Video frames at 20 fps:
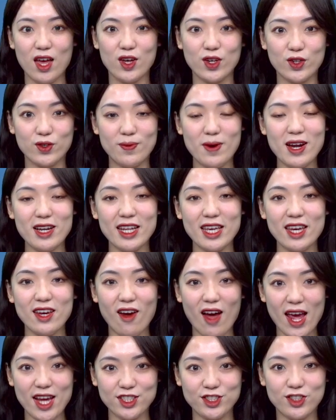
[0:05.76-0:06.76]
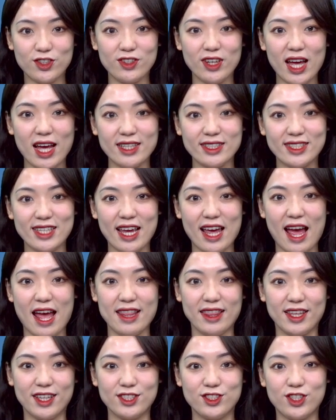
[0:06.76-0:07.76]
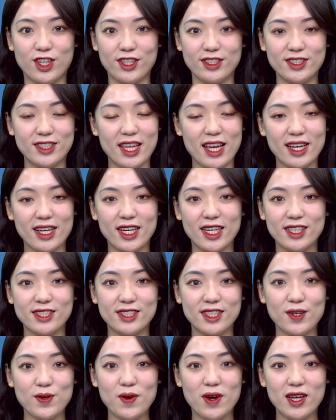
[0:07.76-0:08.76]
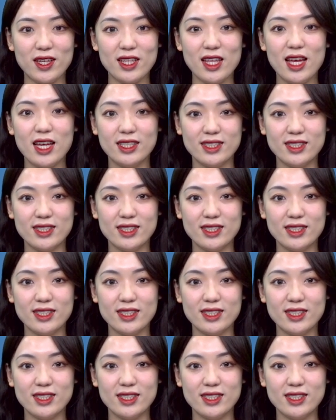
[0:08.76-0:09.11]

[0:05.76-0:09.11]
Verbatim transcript: Good morning，欢迎收看千涵的晨间课新闻。